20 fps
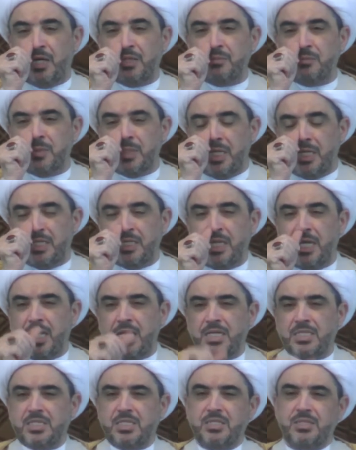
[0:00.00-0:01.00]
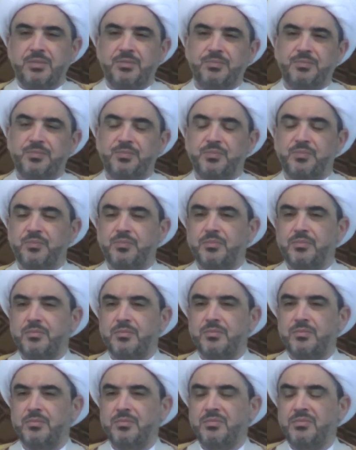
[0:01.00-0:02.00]
من الناس
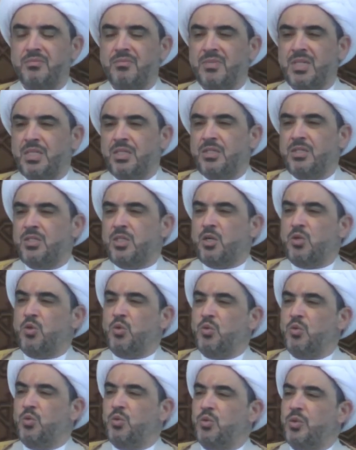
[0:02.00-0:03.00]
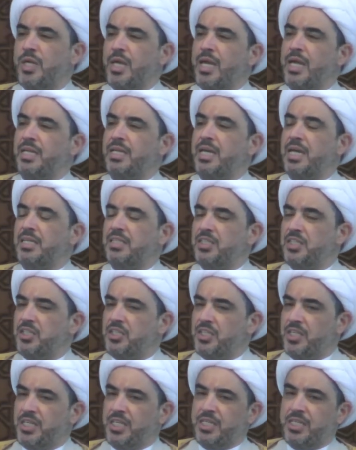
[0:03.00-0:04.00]
يكونون
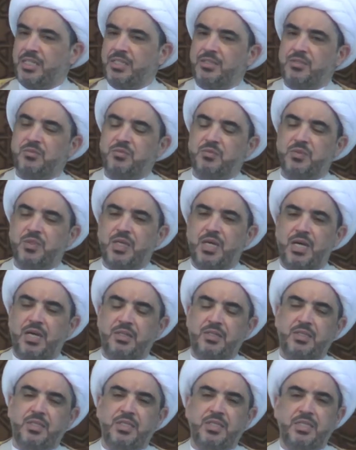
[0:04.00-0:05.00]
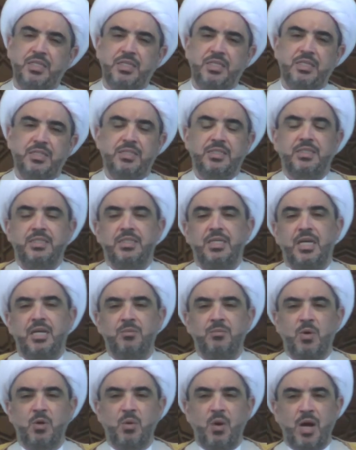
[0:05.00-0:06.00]
انانيين في هذه
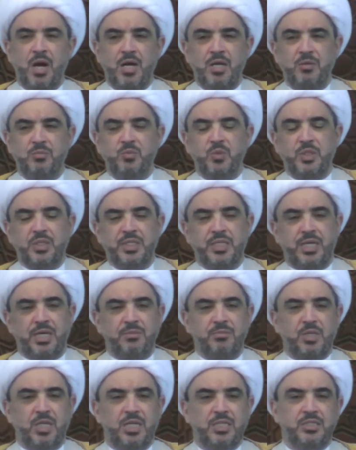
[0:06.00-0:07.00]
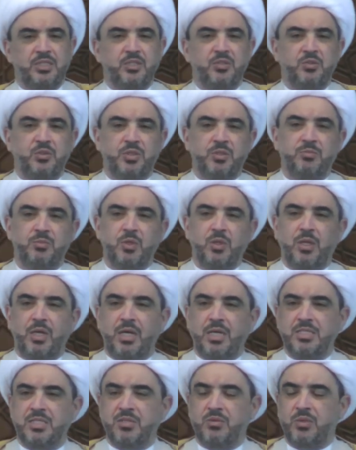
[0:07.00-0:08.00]
المواهب والنعم التي ينعم الله
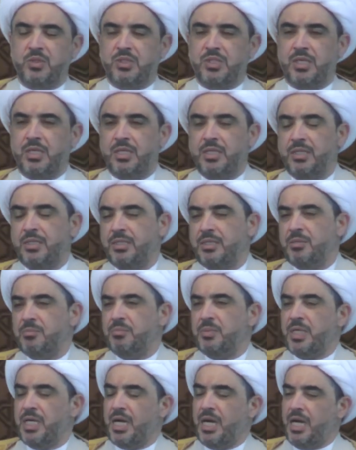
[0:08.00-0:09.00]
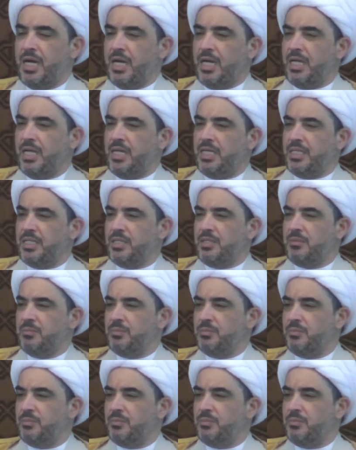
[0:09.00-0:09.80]
عز وجل بها عليهم